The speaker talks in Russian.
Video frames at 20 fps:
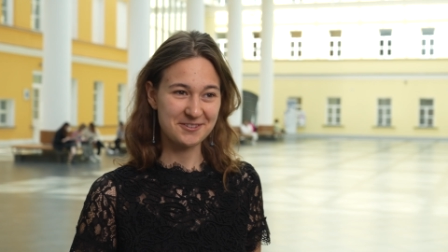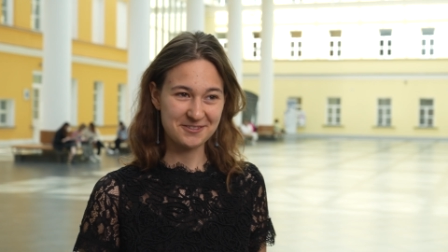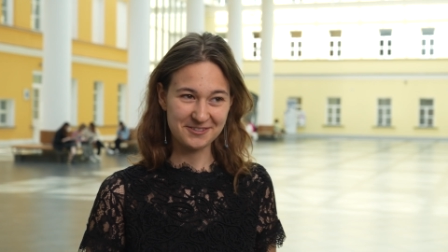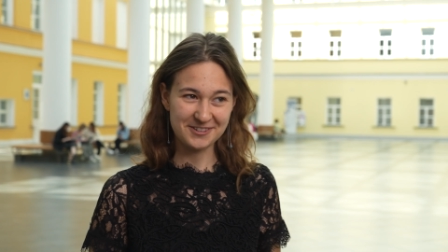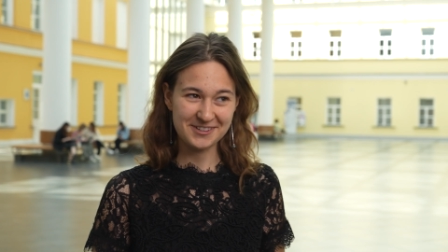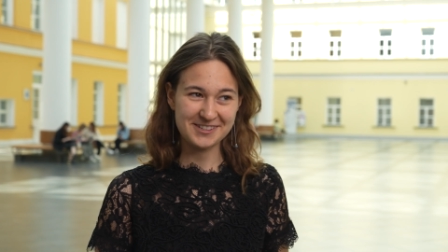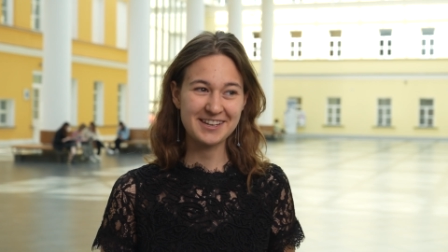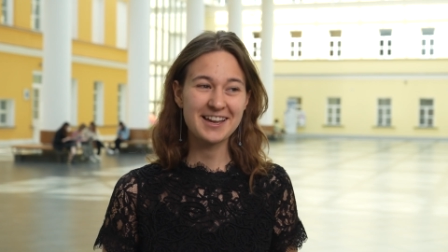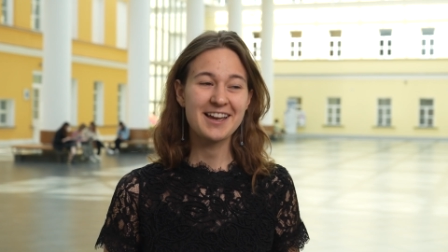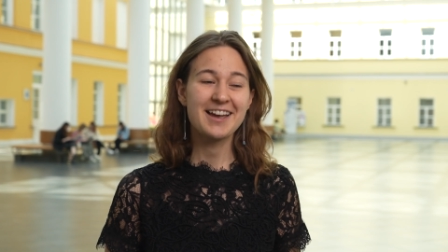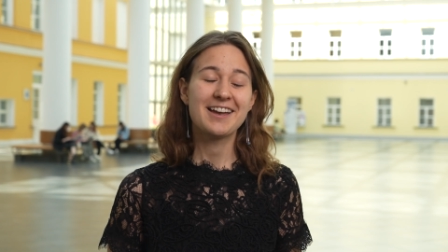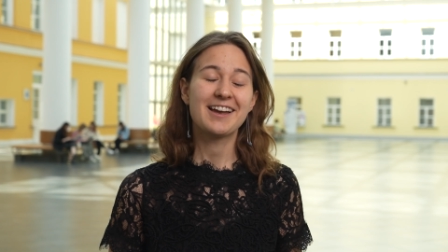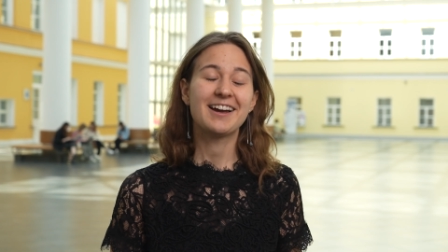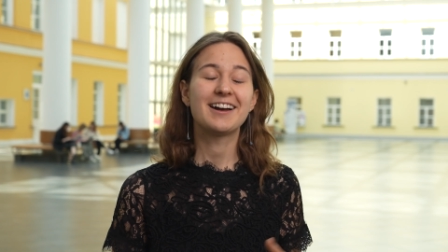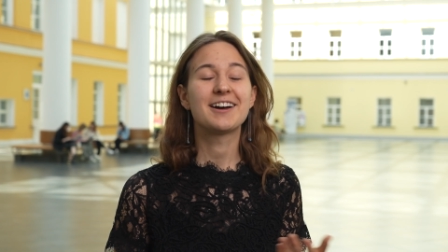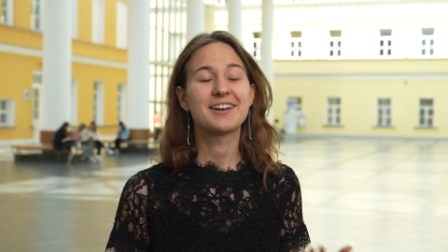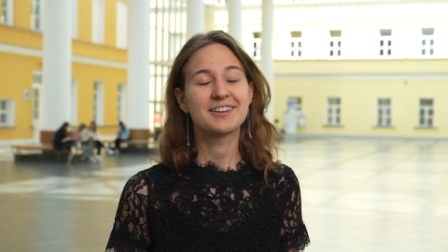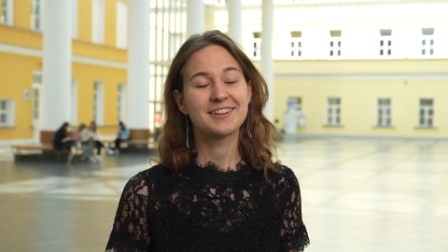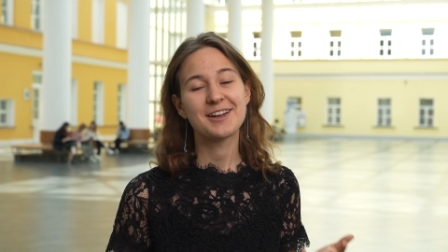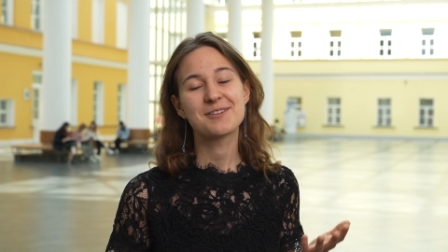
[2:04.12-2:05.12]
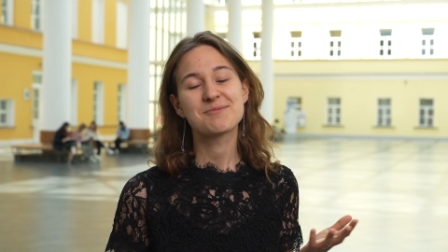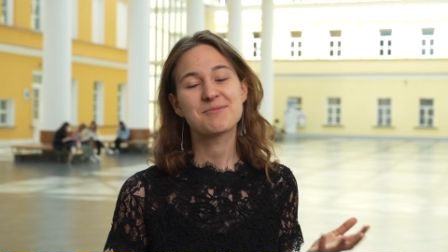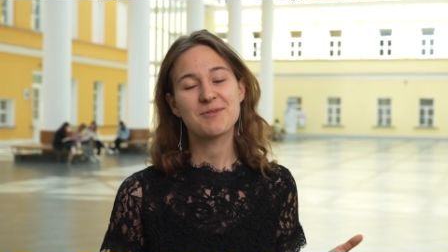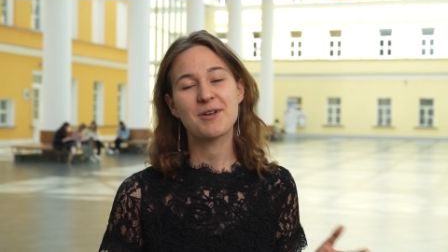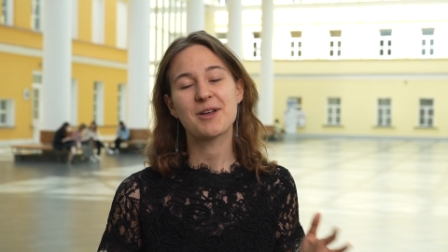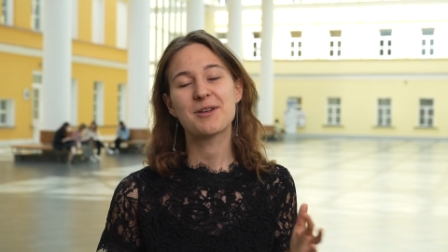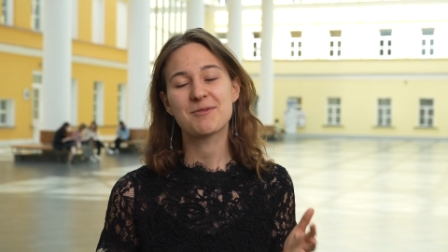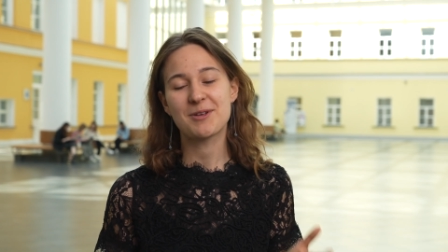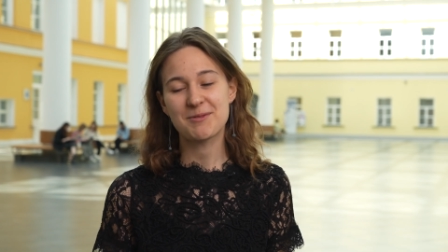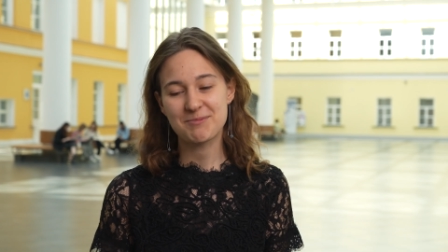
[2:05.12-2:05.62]
курс. Э, да,
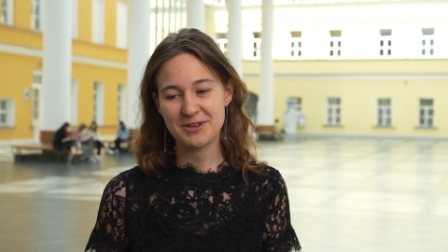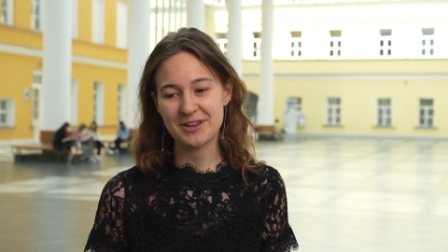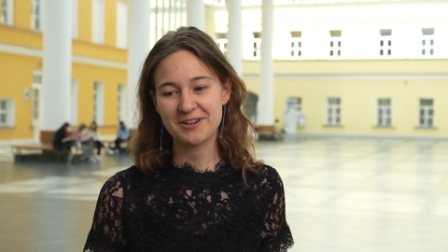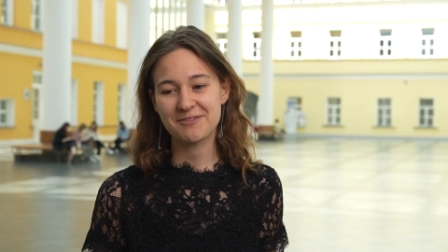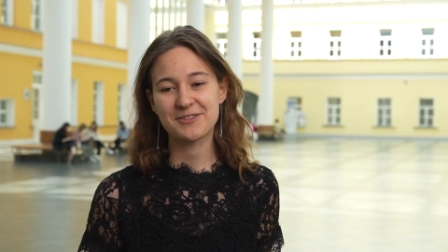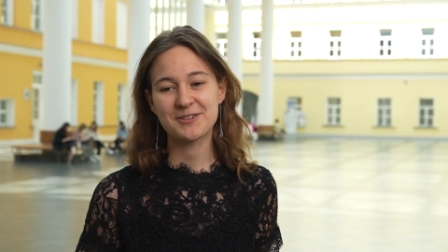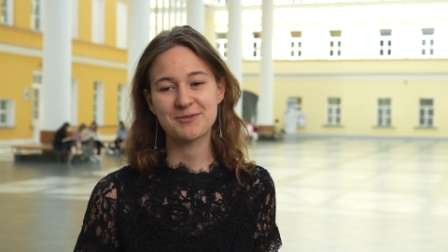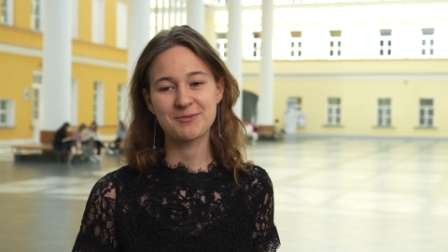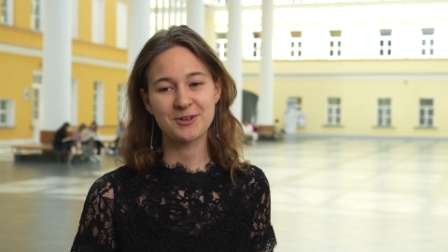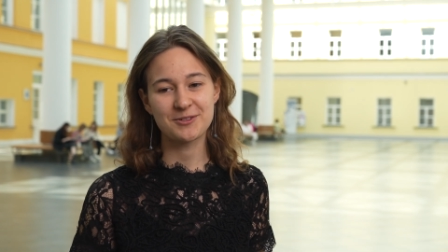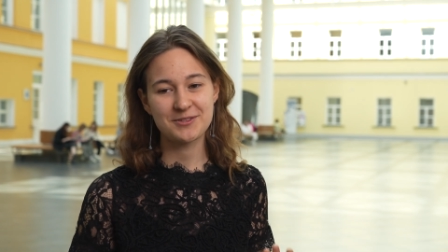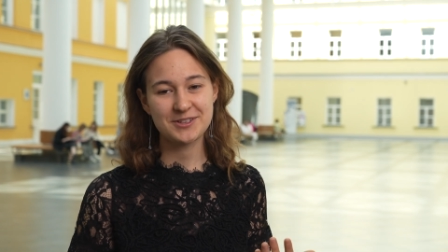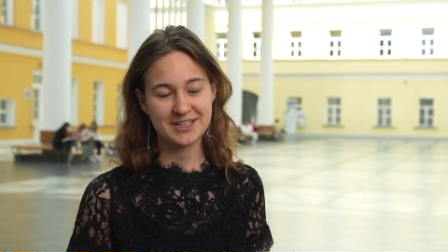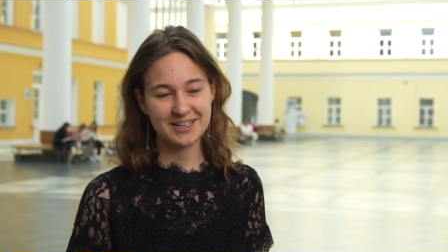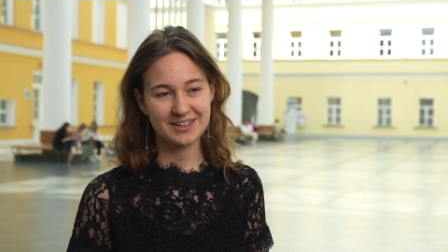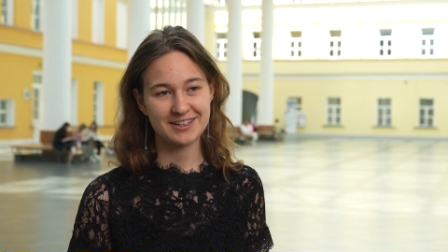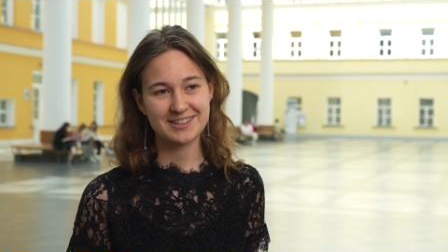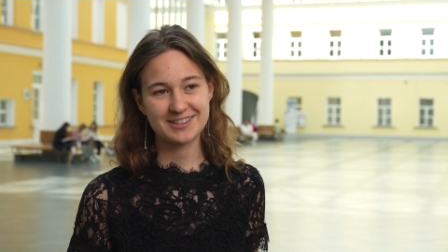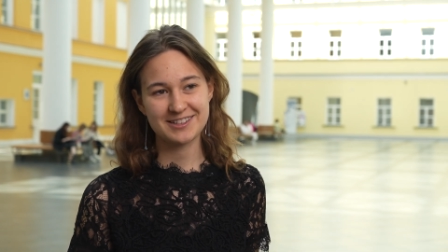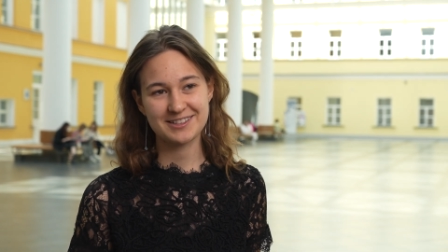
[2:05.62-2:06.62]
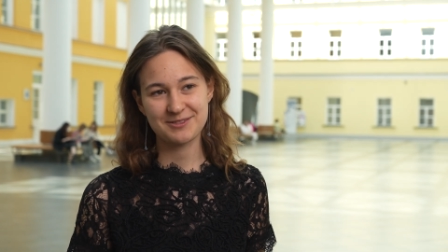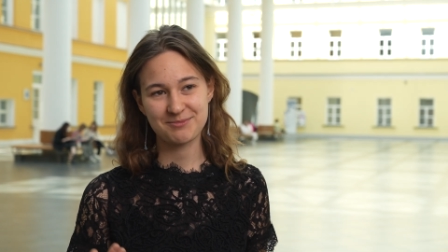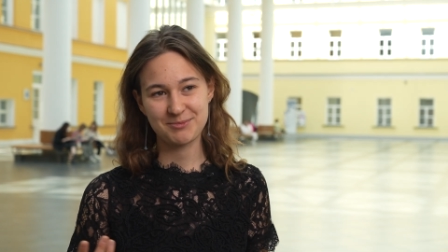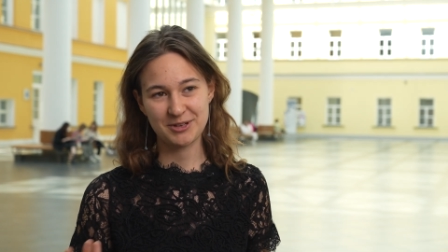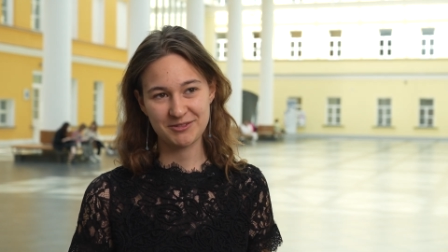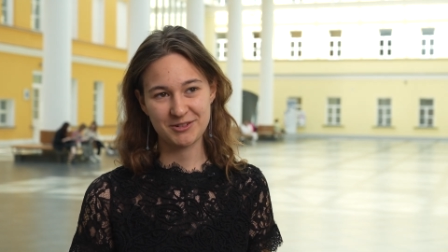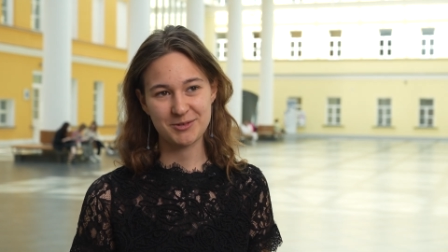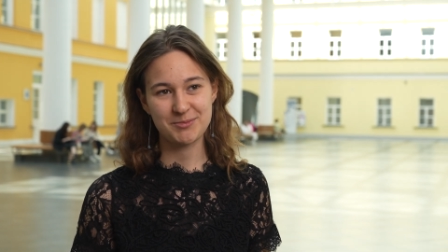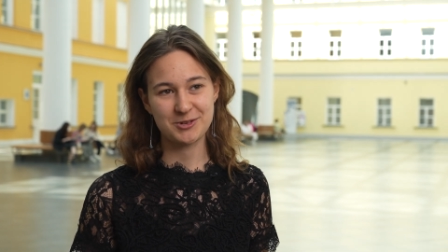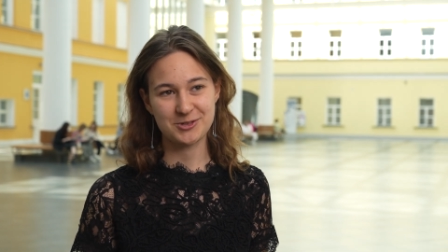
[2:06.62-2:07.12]
первый мой в сервис,
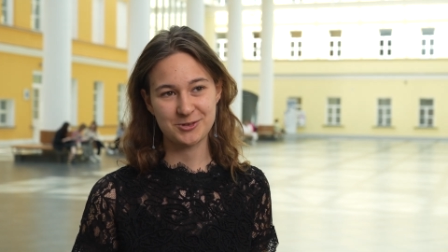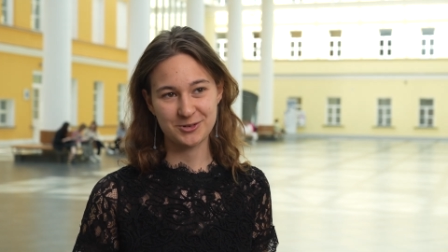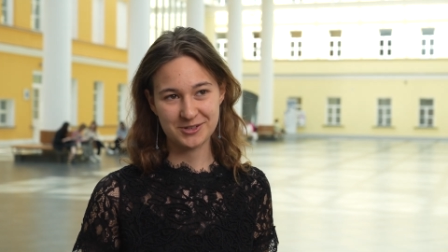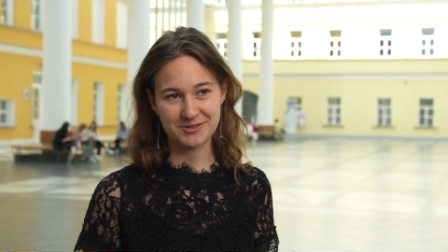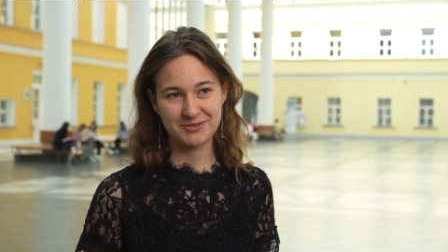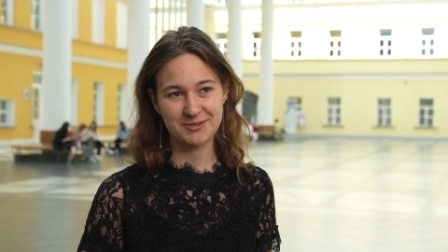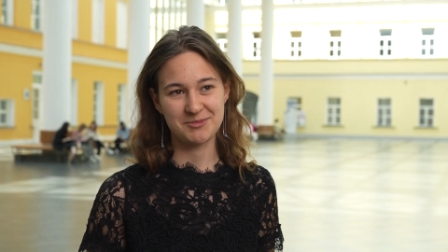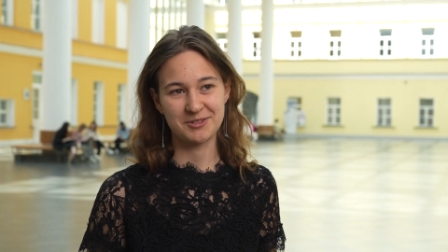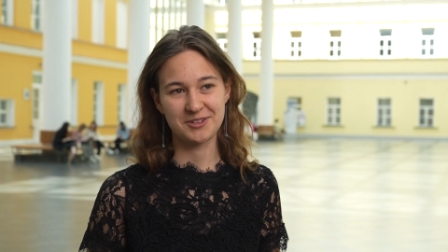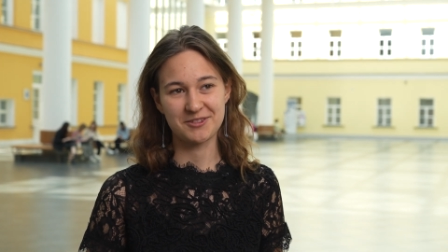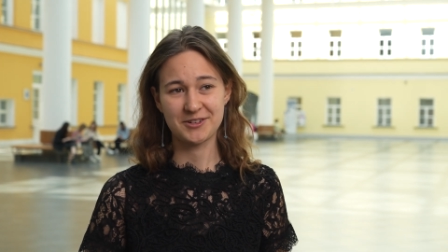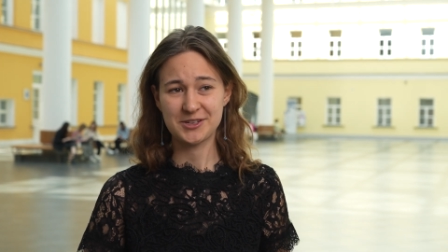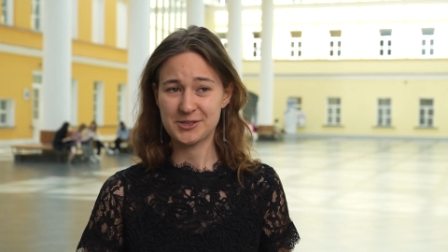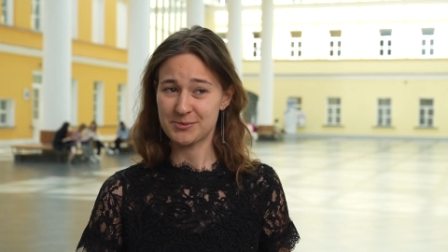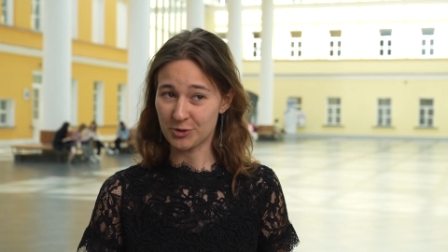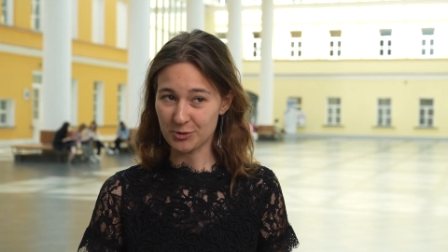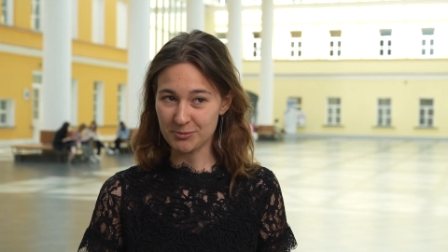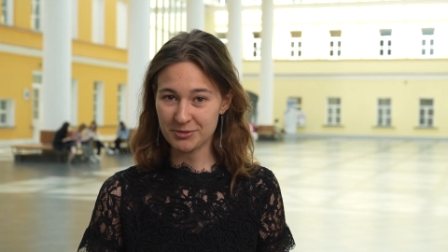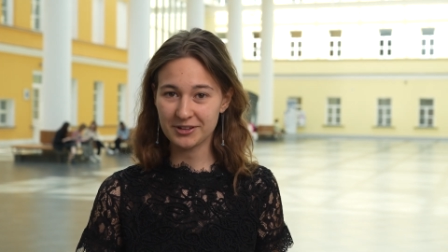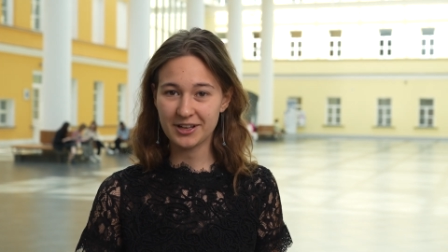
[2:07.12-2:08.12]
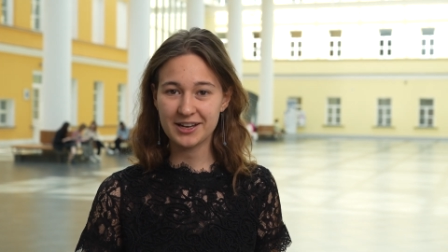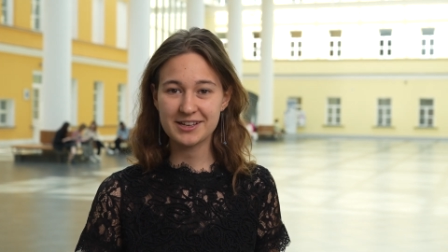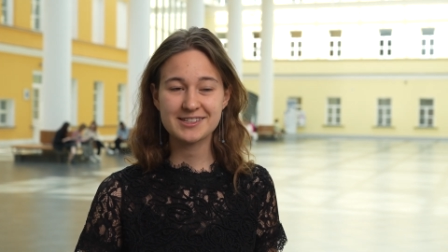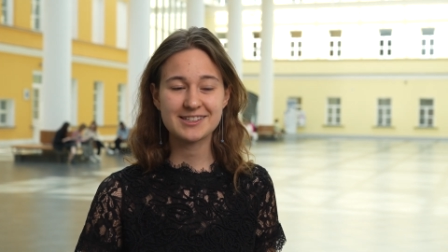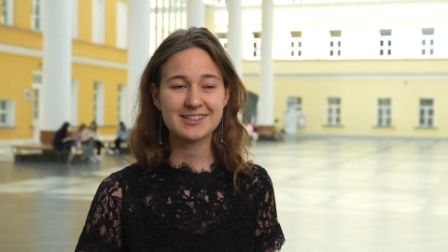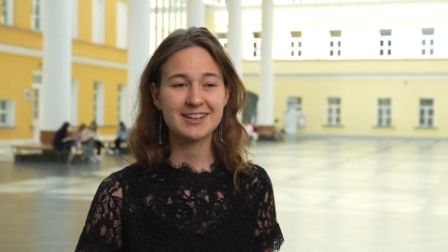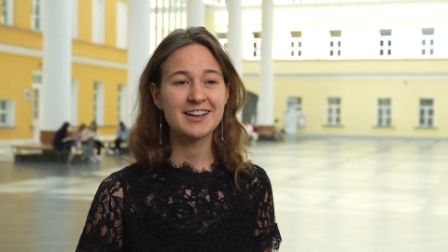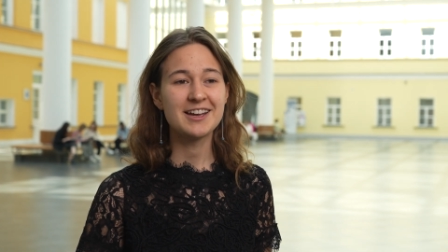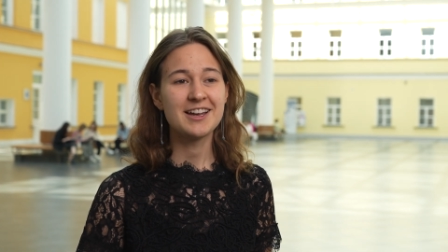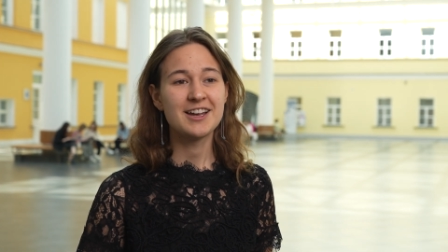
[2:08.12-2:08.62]
первое призерство было в восьмом
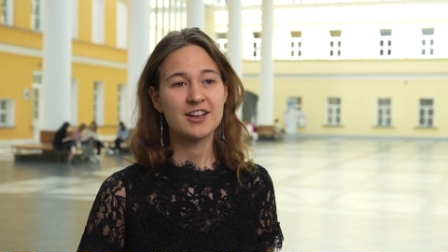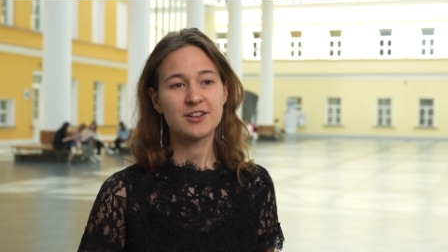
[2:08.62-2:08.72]
классе,